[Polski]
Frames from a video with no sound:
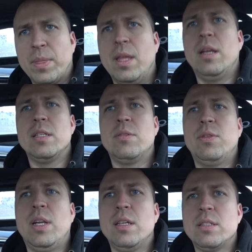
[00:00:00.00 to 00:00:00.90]
teraz w
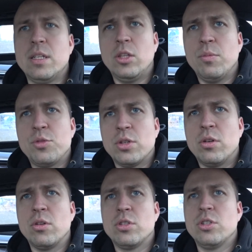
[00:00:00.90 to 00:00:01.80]
traskę, dobrze
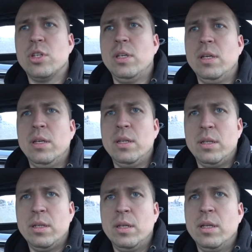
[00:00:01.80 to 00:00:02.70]
go rozgrzeję
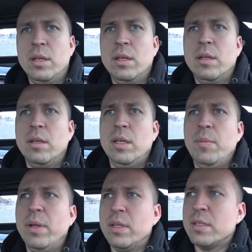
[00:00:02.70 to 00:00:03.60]
i
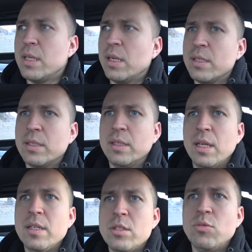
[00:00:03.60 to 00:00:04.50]
będę zaraz
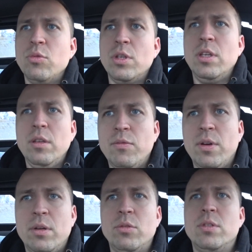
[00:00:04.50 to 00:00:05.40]

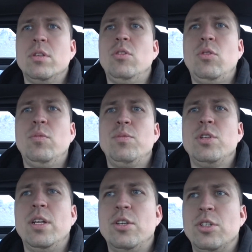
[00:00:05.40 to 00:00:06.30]
nasłuchiwał, co tu
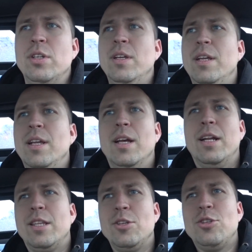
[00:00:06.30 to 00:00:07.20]
brzęczy.
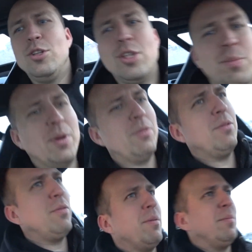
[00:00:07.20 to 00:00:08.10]
Ale ten silnik,
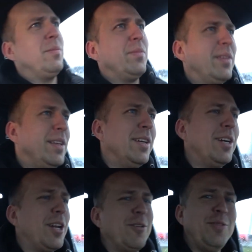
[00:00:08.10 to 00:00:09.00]
powiem Wam,
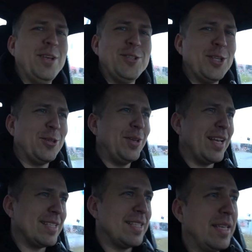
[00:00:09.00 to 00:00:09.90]
rwie się do
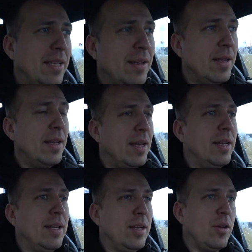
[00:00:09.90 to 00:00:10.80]
jazdy.
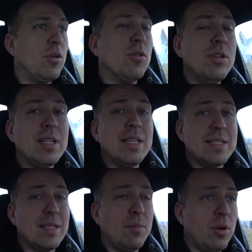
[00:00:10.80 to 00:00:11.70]
E, ogólnie ten
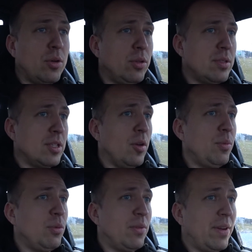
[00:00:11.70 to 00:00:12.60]
samochód
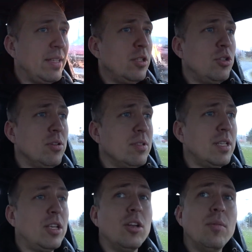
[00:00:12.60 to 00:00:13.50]
zrobił 2000
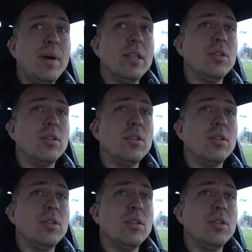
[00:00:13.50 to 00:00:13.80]
km